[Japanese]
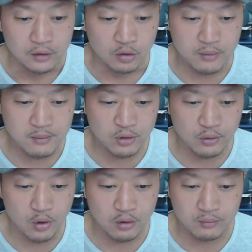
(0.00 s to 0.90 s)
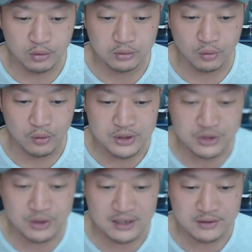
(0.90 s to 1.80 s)
飲み物をもっと美味
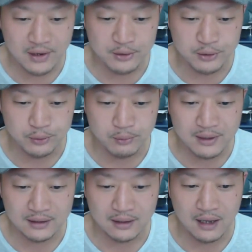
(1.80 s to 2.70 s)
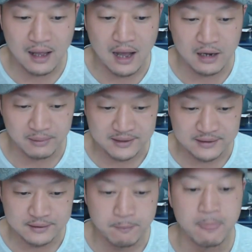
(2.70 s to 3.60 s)
しく味わえる飲み方がありま
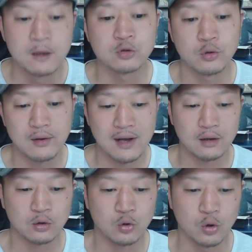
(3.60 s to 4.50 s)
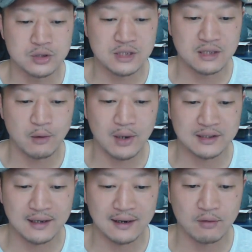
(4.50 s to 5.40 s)
す。それは腰に手を
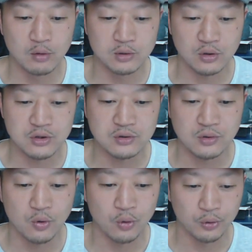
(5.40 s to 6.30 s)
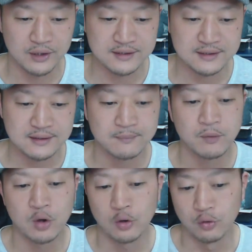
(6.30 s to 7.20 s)
当てながら飲むという方法です。
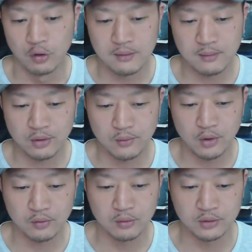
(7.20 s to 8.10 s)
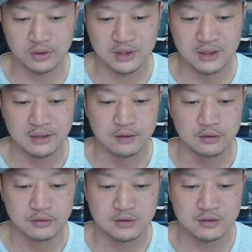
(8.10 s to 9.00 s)
飲み物を飲むとき、
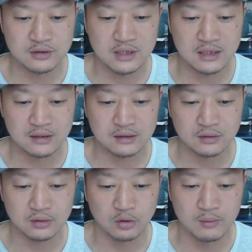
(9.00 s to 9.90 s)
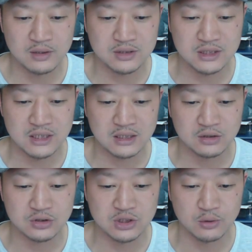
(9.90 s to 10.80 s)
普通に飲み口に
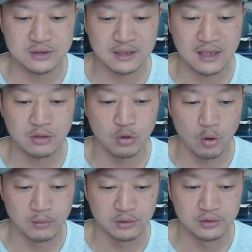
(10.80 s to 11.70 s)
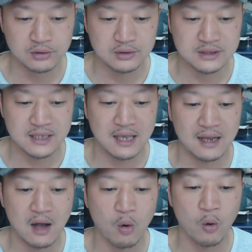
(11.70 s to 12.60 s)
口をつけて飲む姿
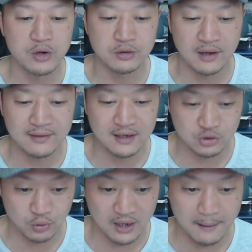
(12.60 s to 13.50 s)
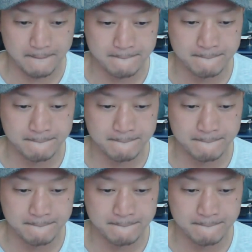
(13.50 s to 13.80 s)
勢が多いのではないでしょうか。